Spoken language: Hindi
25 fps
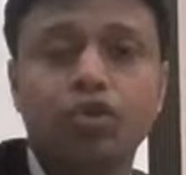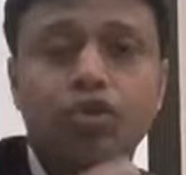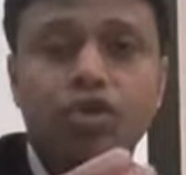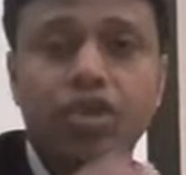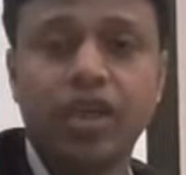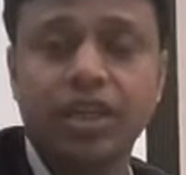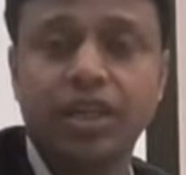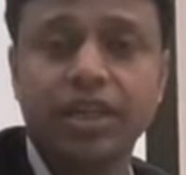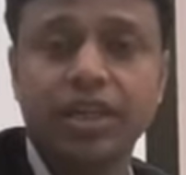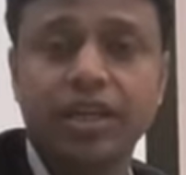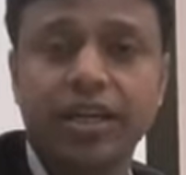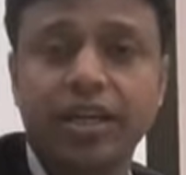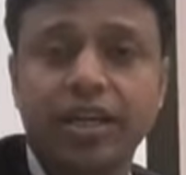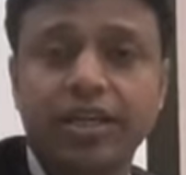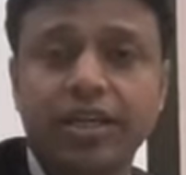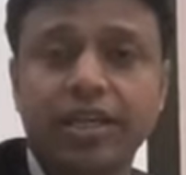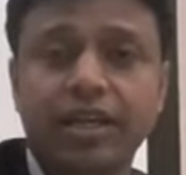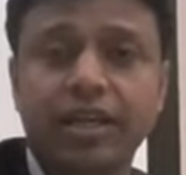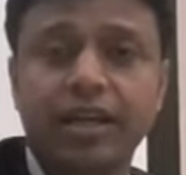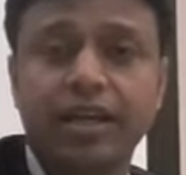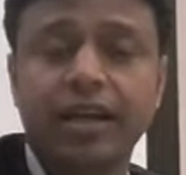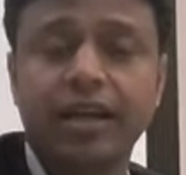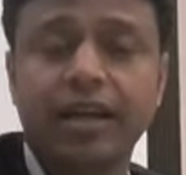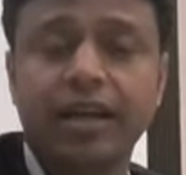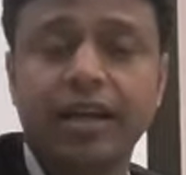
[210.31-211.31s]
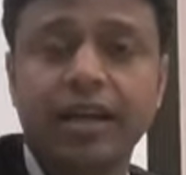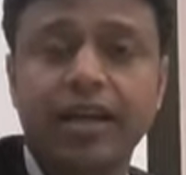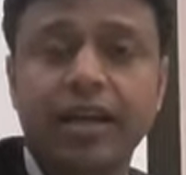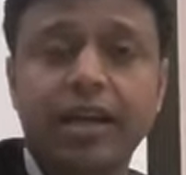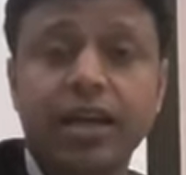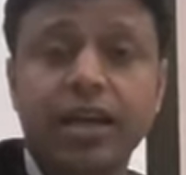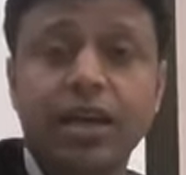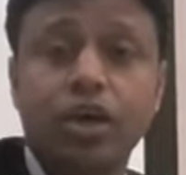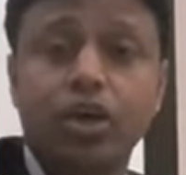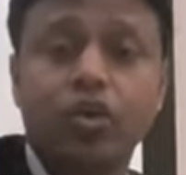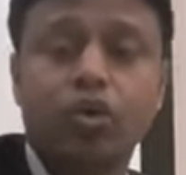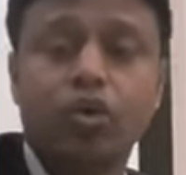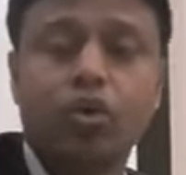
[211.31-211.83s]
जल्दी रेडी करना है
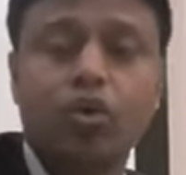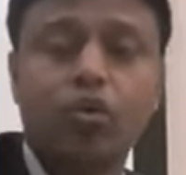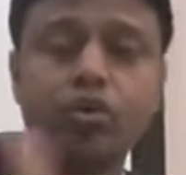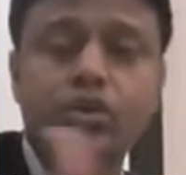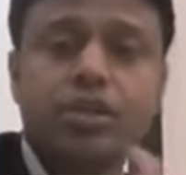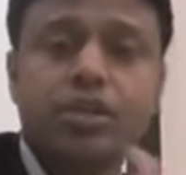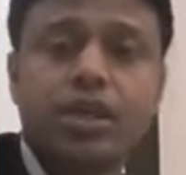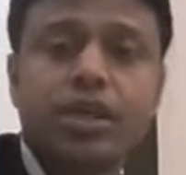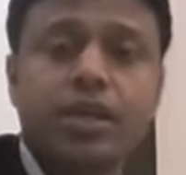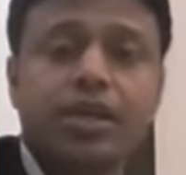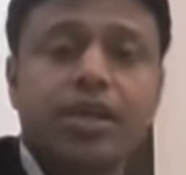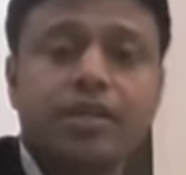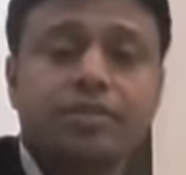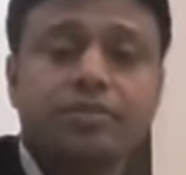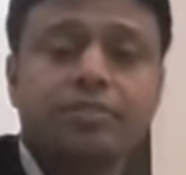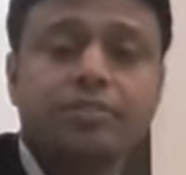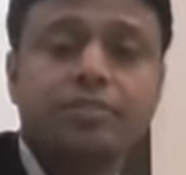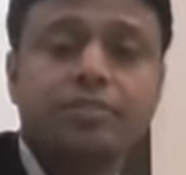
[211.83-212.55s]
कौन सा रिम